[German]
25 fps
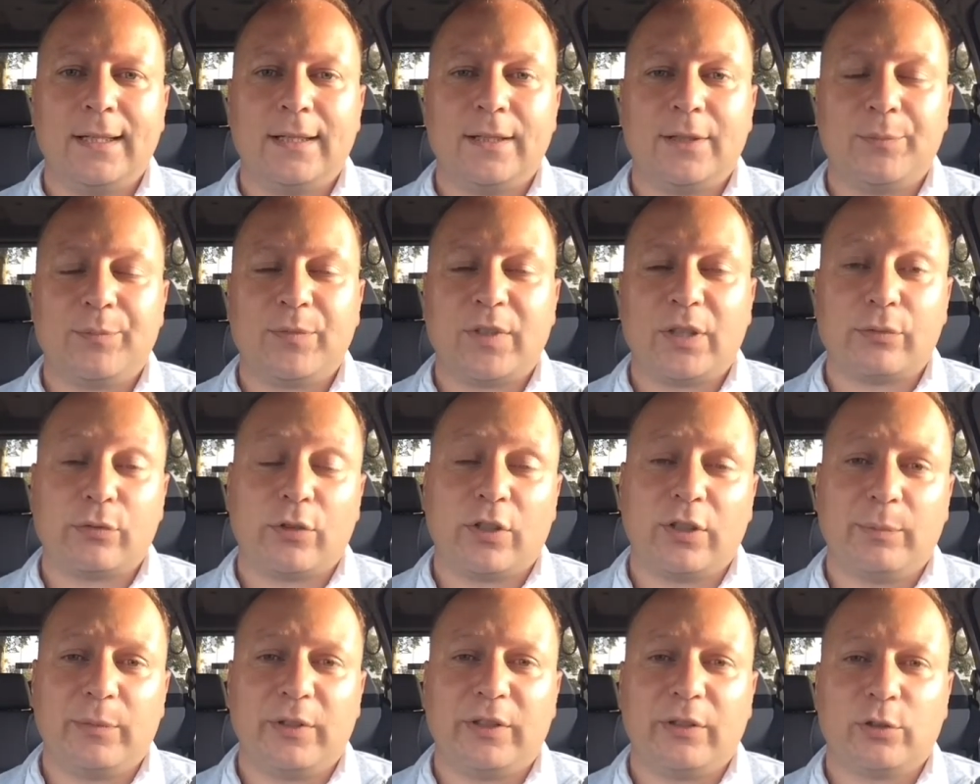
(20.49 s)
Ähm, da
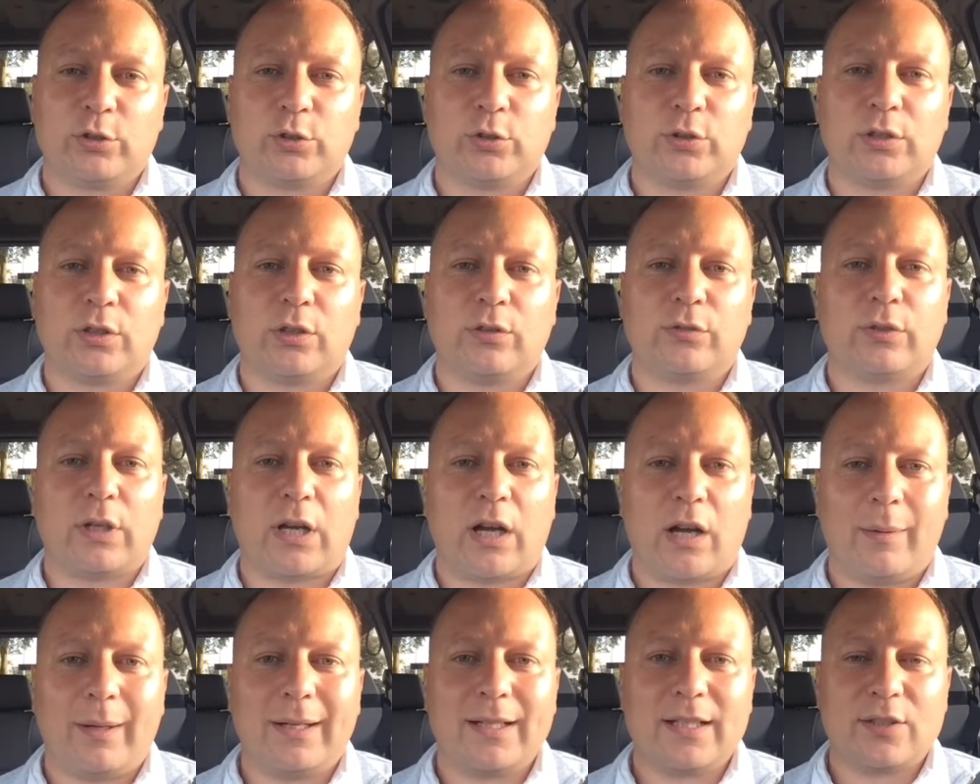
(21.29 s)
freue ich mich auch schon drauf.
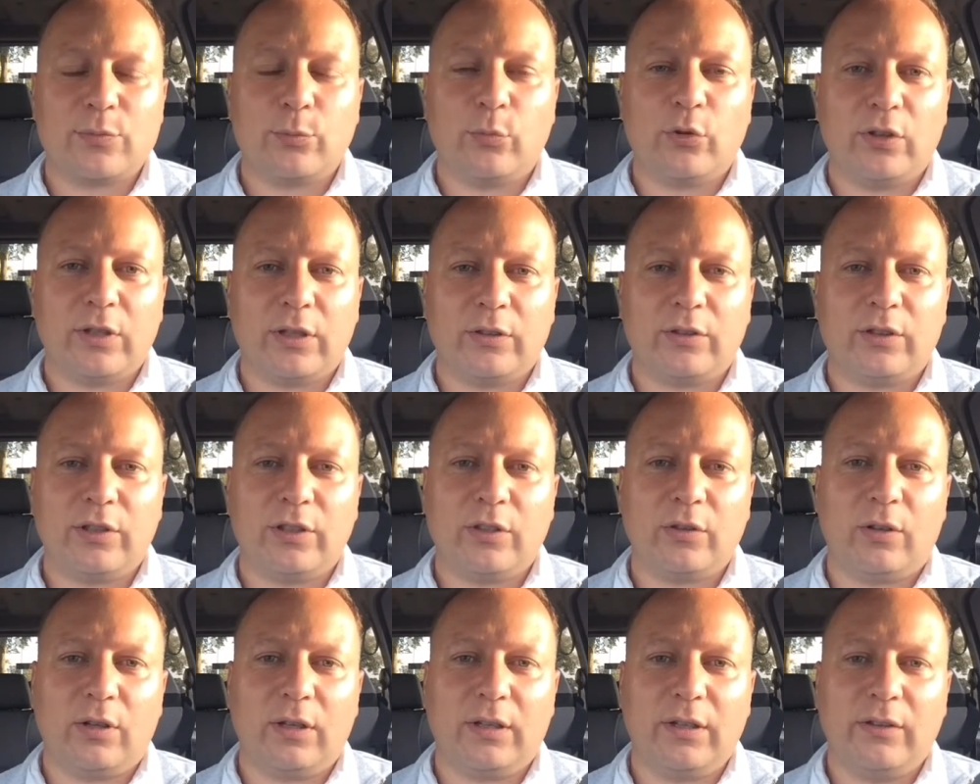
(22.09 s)
Aber das muss
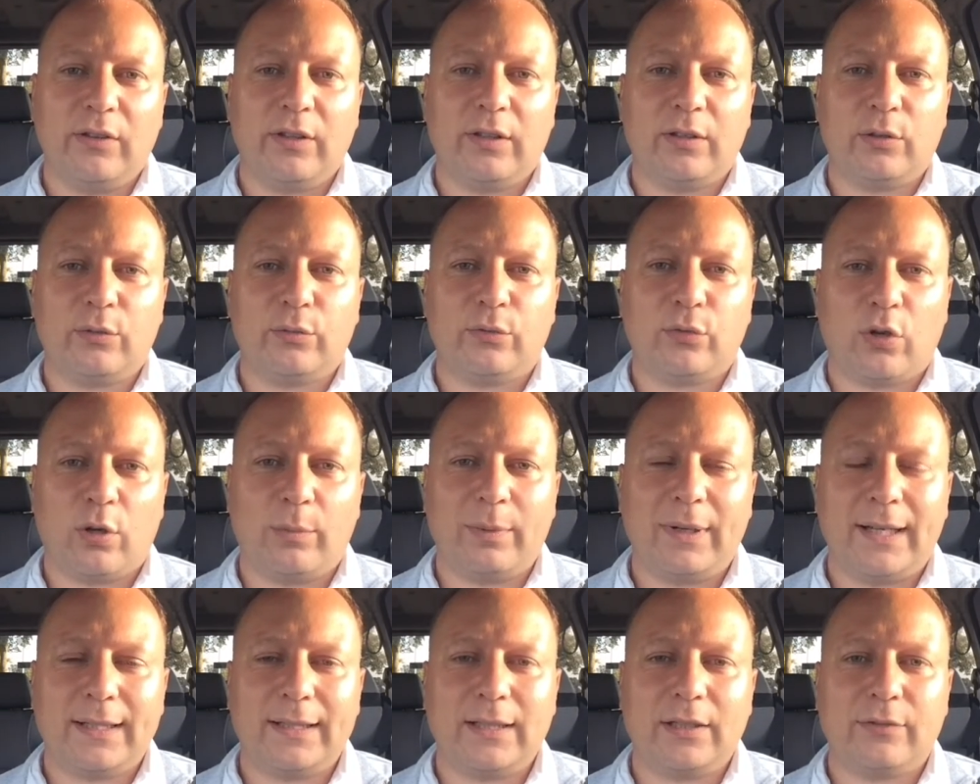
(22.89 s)
natürlich organisiert und
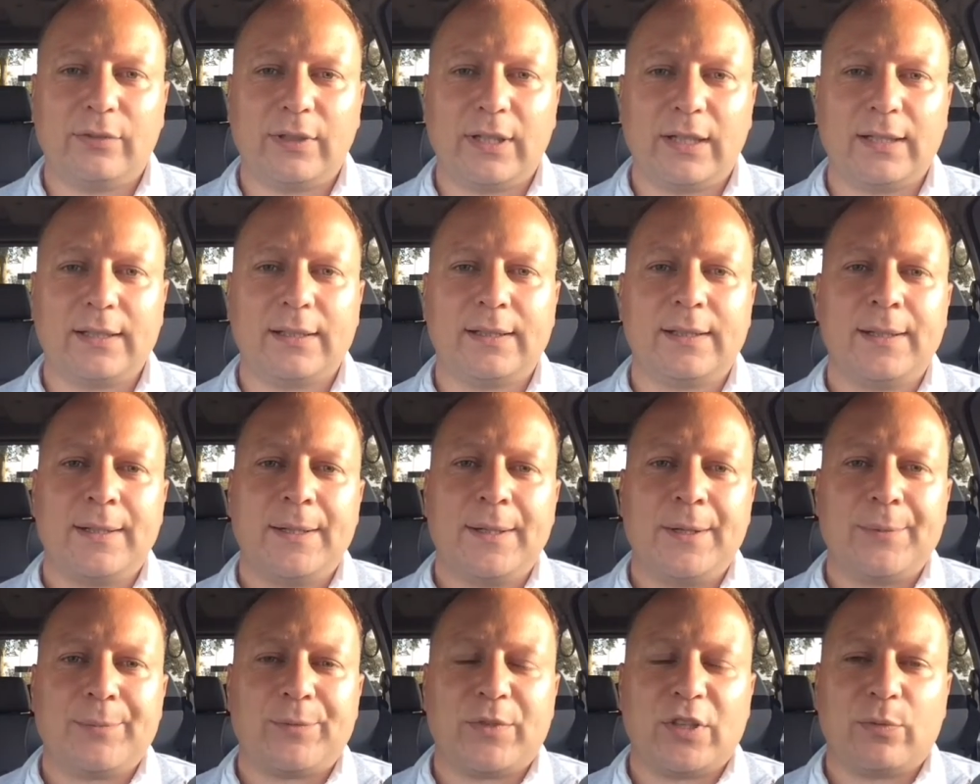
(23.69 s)
vorbereitet werden.
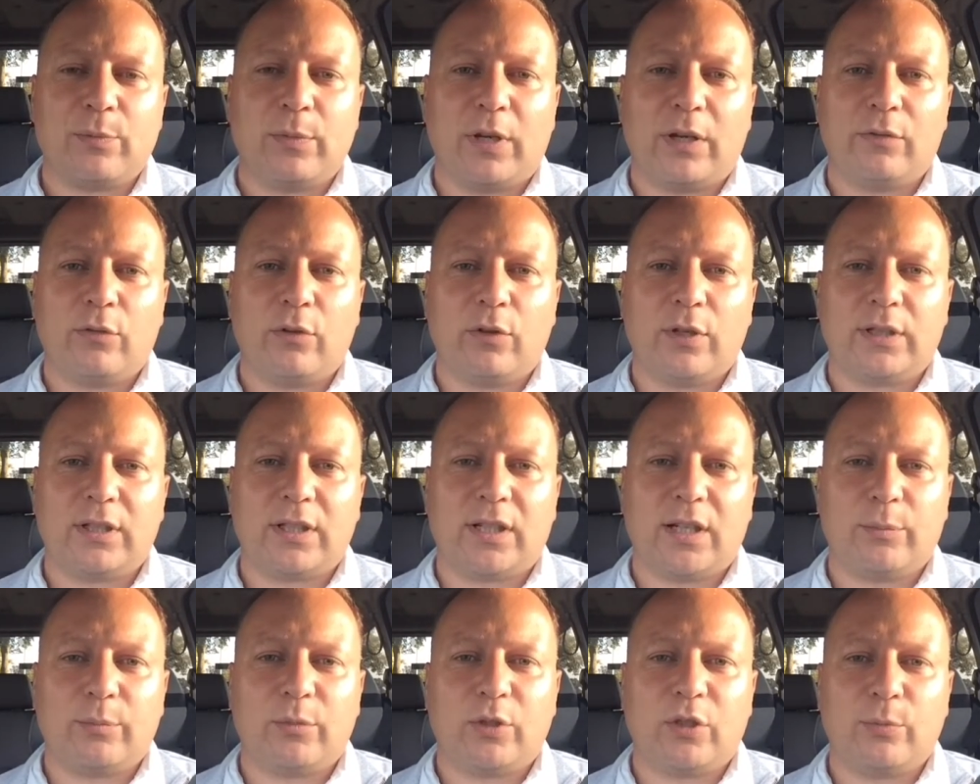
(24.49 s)
Das machen wir heute
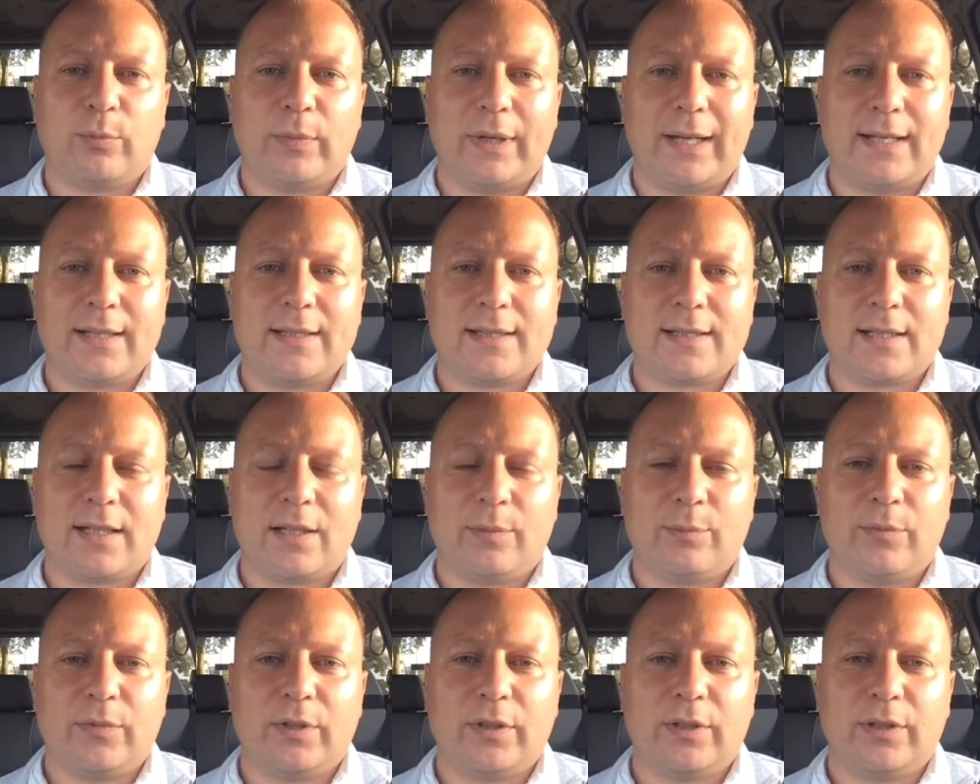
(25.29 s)
Abend
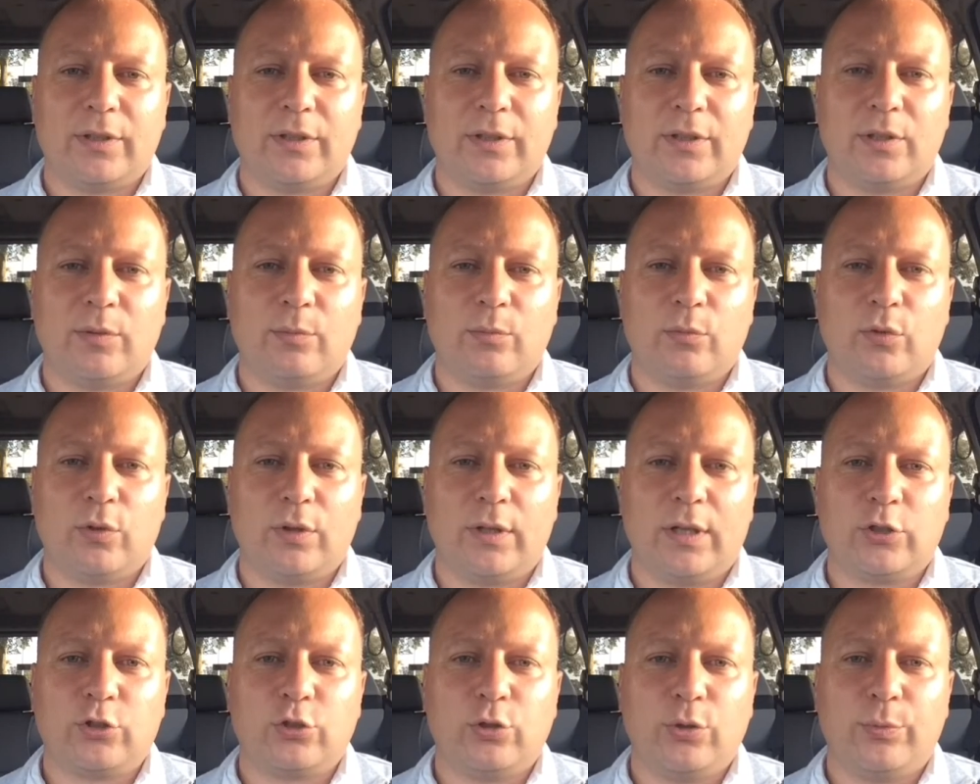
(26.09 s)
gemeinsam äh, im
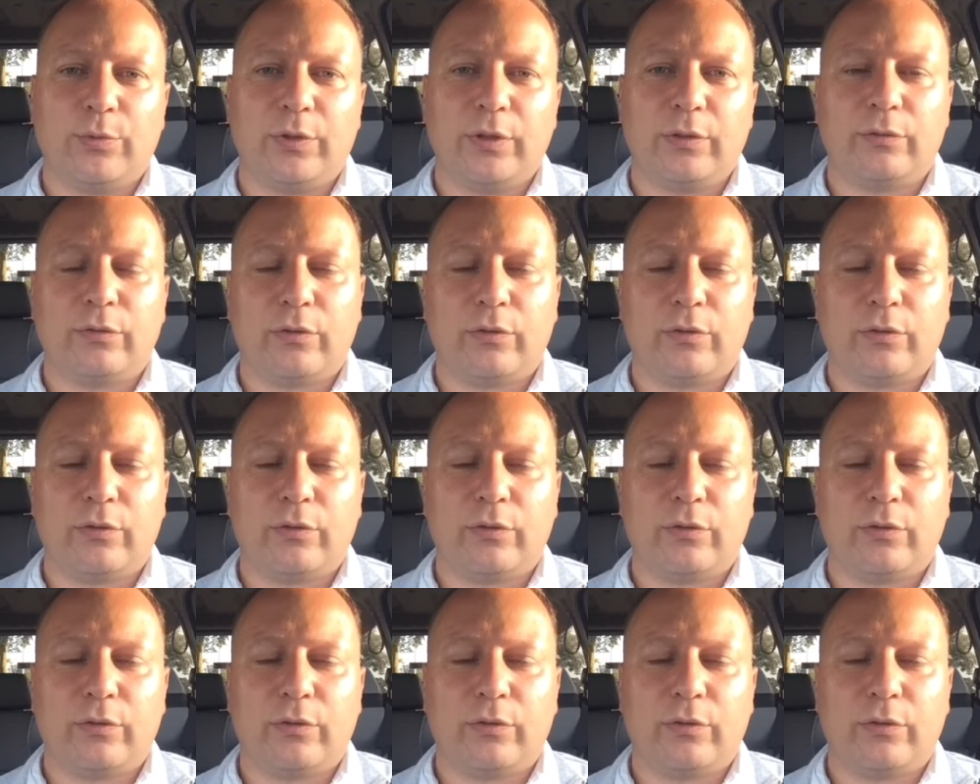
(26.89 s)
Bürgerstübchen.